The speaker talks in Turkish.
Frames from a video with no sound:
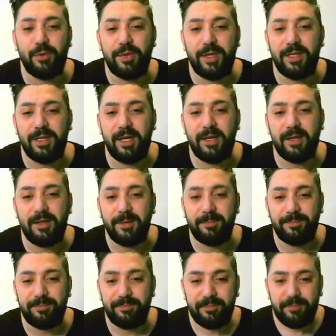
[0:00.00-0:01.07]
yeni geldi.
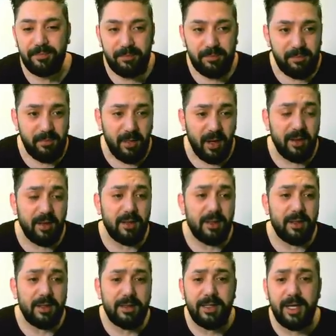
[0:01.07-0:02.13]

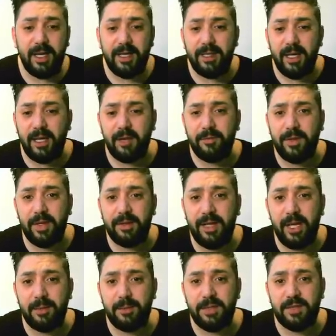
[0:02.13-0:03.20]
Diğer taraftan
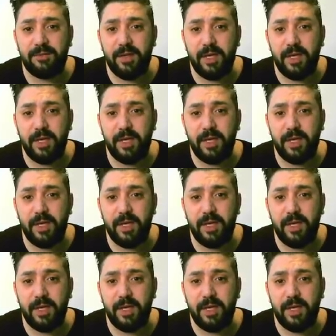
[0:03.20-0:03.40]
neyimiz var